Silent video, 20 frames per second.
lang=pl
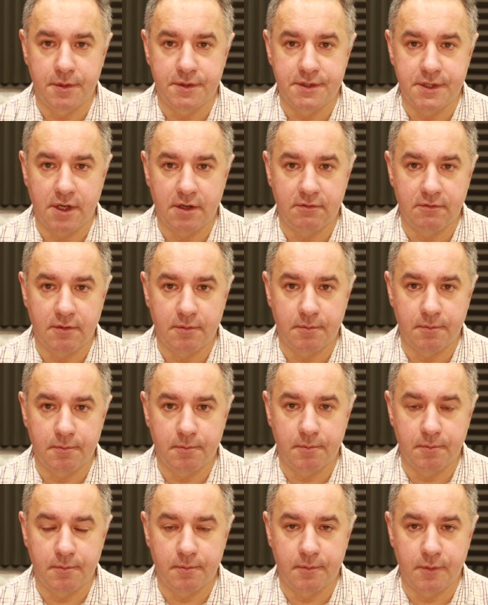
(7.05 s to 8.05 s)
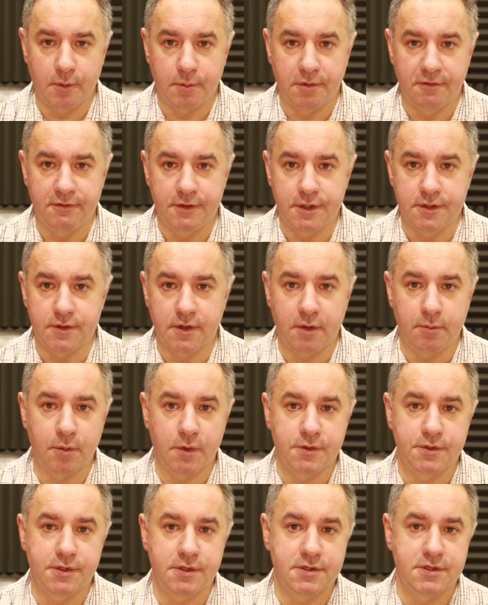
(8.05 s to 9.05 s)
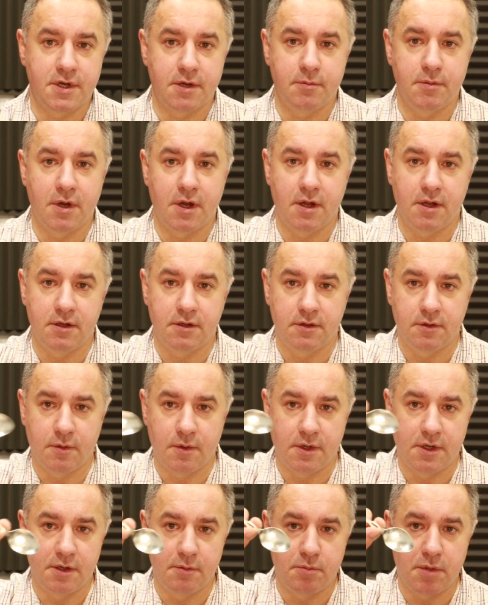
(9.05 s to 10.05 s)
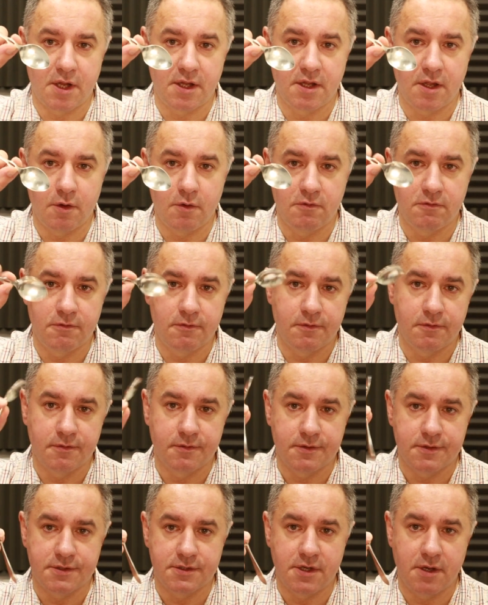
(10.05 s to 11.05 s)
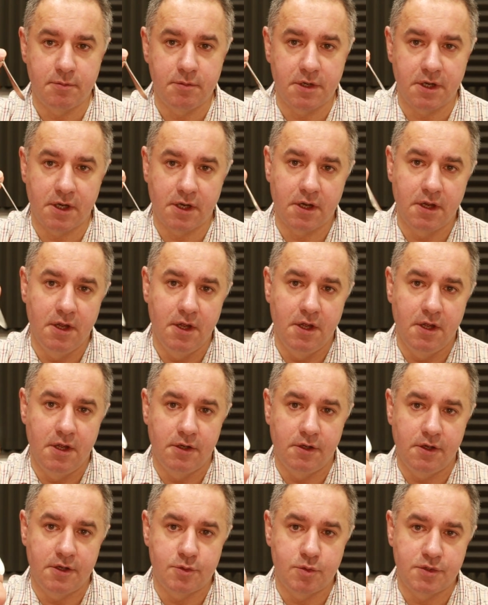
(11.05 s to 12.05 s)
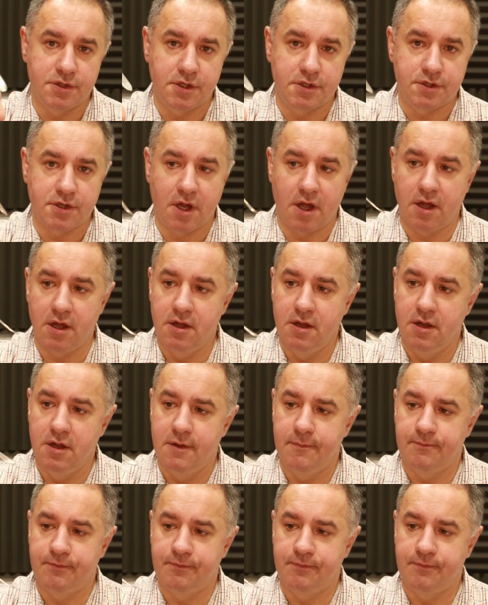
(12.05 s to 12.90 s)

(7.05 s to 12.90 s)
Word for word: chciałem Wam opowiedzieć o remoncie srebra, dokładnie platerów srebrnych. To jest łyżeczka.